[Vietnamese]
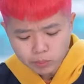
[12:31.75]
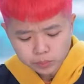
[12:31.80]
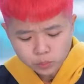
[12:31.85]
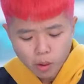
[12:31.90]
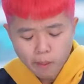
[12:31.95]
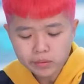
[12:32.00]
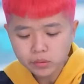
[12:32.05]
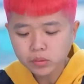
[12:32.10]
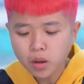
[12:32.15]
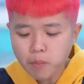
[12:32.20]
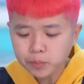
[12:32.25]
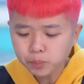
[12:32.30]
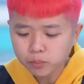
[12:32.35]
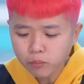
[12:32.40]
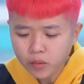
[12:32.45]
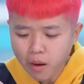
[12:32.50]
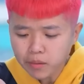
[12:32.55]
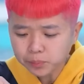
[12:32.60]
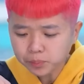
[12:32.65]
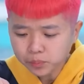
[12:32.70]
Thử miếng ớt xem nào.
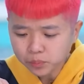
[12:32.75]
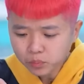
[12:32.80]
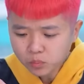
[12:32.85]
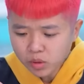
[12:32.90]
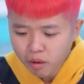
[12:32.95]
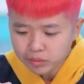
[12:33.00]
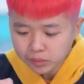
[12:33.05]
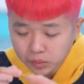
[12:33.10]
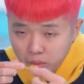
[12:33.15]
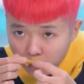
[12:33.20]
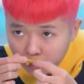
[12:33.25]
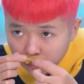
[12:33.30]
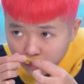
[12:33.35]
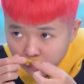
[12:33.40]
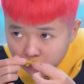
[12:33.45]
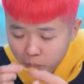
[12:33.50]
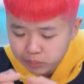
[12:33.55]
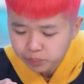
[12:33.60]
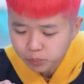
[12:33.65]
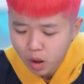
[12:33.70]

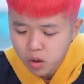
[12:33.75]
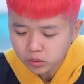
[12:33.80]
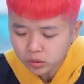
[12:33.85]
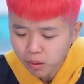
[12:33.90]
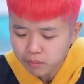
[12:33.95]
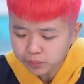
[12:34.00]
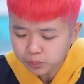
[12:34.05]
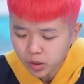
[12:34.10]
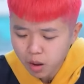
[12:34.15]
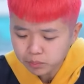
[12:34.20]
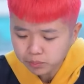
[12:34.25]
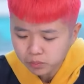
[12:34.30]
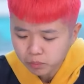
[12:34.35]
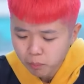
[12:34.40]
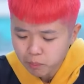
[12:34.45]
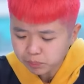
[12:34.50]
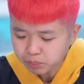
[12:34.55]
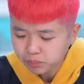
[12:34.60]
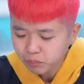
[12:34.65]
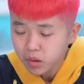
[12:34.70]
À, ớt thì nó
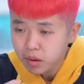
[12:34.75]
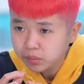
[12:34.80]
cay,